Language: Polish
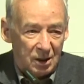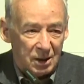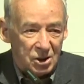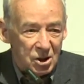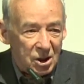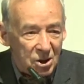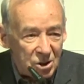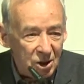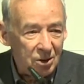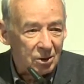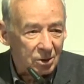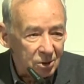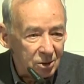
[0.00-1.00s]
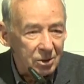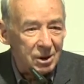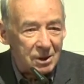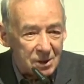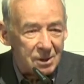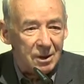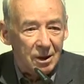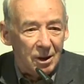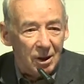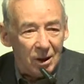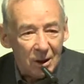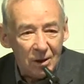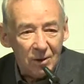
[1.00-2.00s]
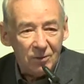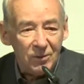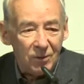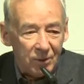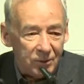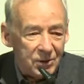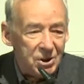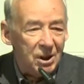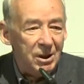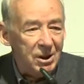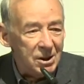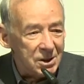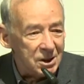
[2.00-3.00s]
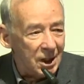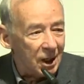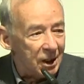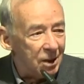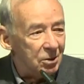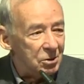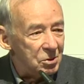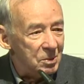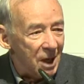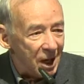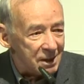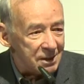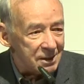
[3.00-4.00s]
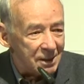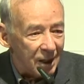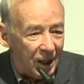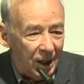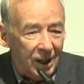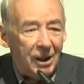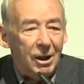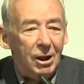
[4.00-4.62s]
Znaczy, jeżeli ono jest e, w, w dzielnicy jakiegoś miasta,